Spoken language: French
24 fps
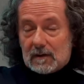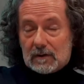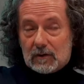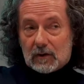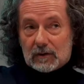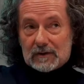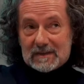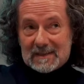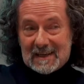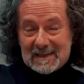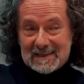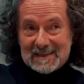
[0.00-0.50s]

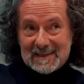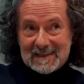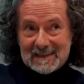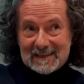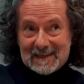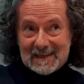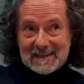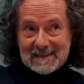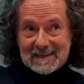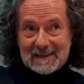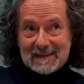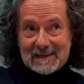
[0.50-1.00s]
Donc ça, c'est
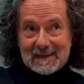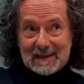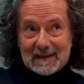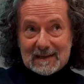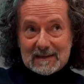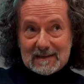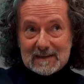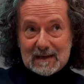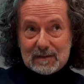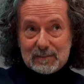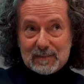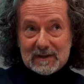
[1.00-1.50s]
très
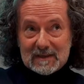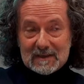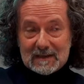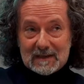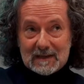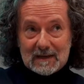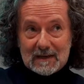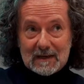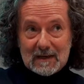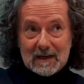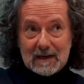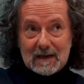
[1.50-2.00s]
intéressant parce
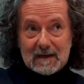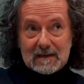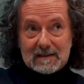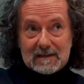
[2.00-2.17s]
que